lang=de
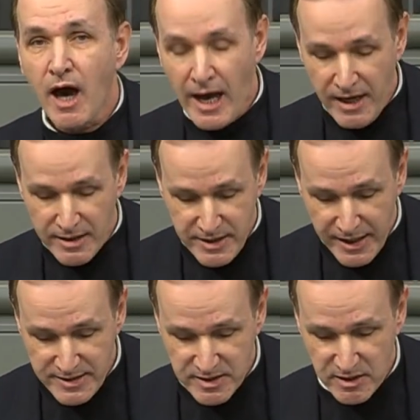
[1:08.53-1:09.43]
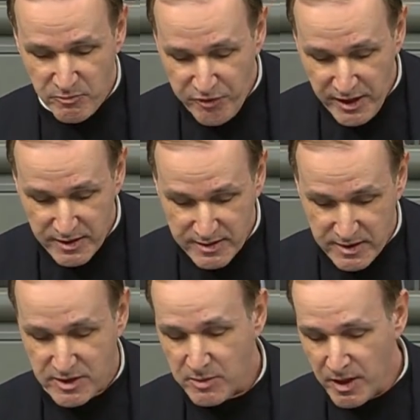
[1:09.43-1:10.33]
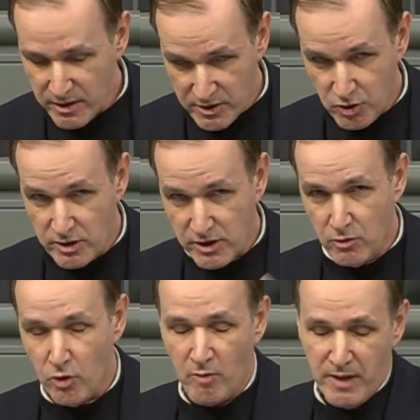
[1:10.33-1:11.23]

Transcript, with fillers: Ein Attest findet sich, gesund genug,